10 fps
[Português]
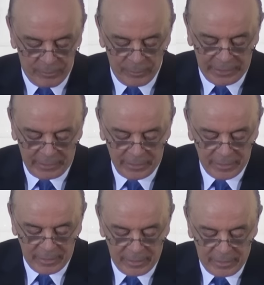Bem,
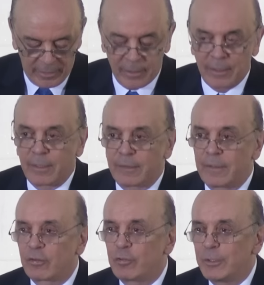
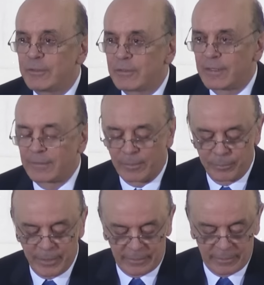deixe-me dizer
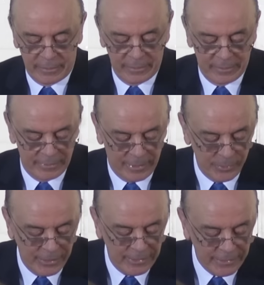também da
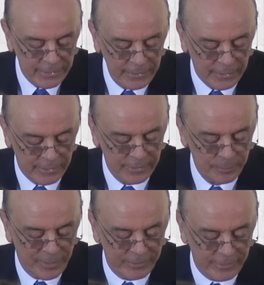minha alegria em
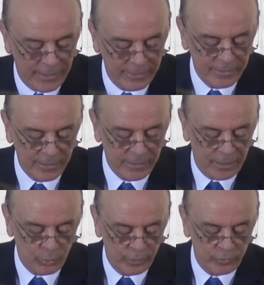passar a
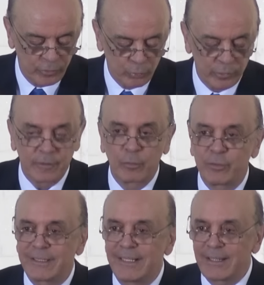integrar uma instituição
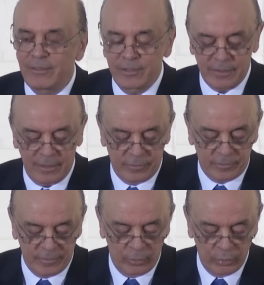de grande
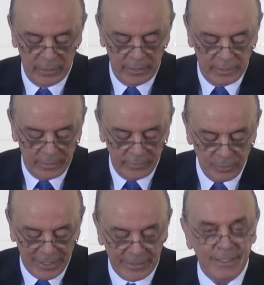tradição e de
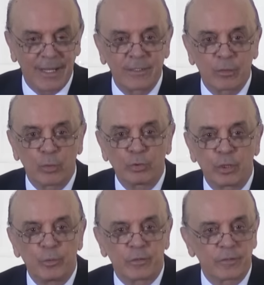marcada
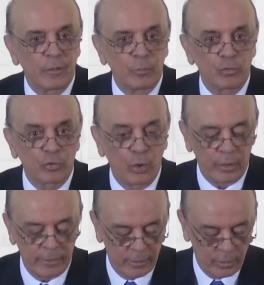contribuição
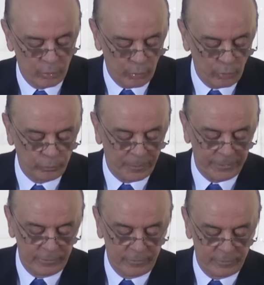histórica ao nosso
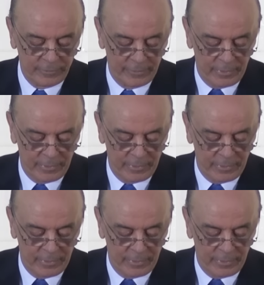país.